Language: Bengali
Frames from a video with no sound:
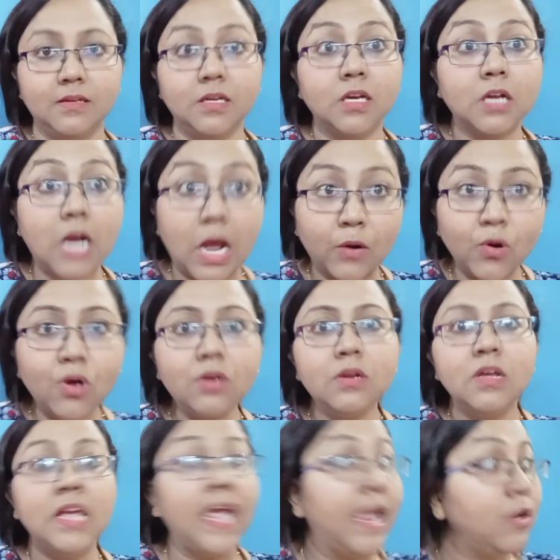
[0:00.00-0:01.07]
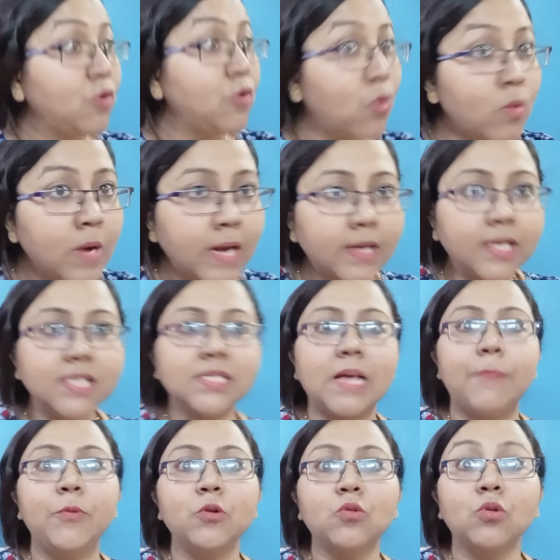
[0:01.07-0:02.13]
কারণ এই নোংরাটাকে
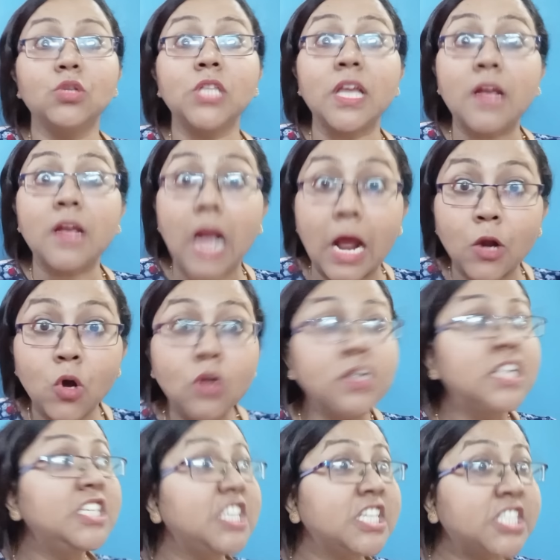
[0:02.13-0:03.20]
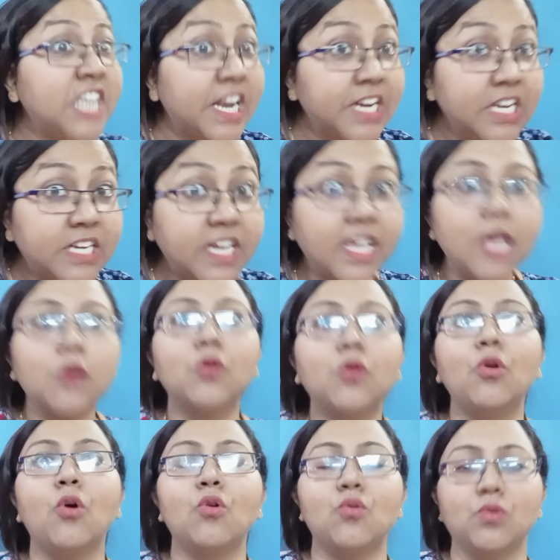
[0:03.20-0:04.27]
সাপোর্ট করতে কারণ নিজের চ্যানেলটাকে গ্রো
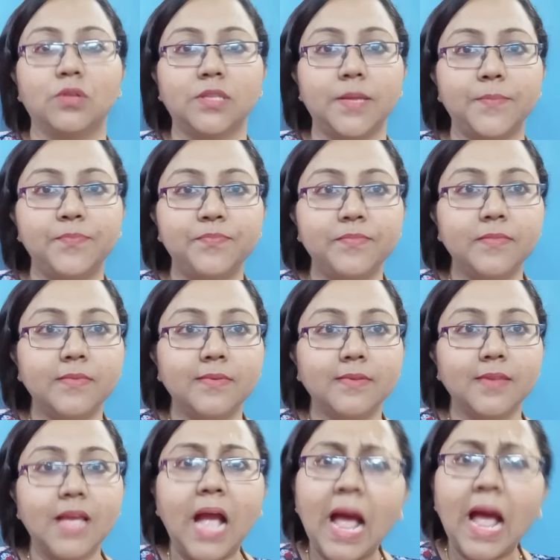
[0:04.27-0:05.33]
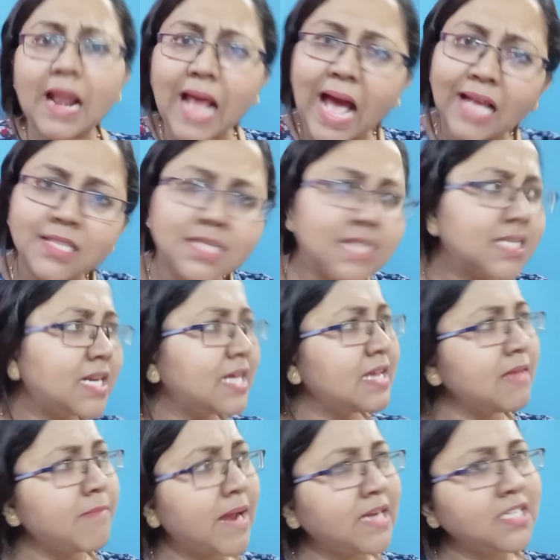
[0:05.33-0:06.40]
করতে আর আজকে যারা
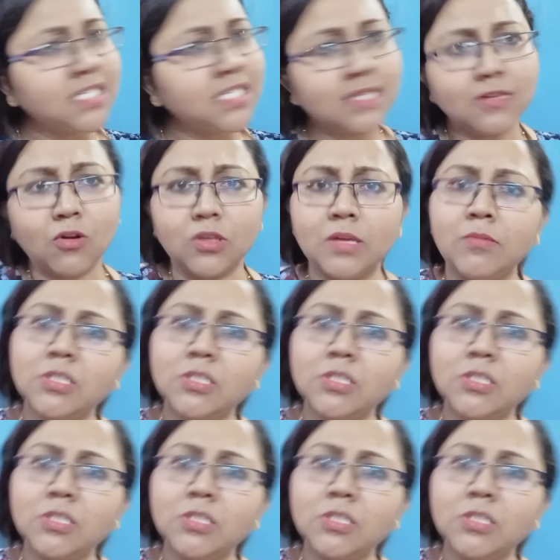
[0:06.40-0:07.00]
গিয়ে ম্যান্ডির সাথে কথা বলছে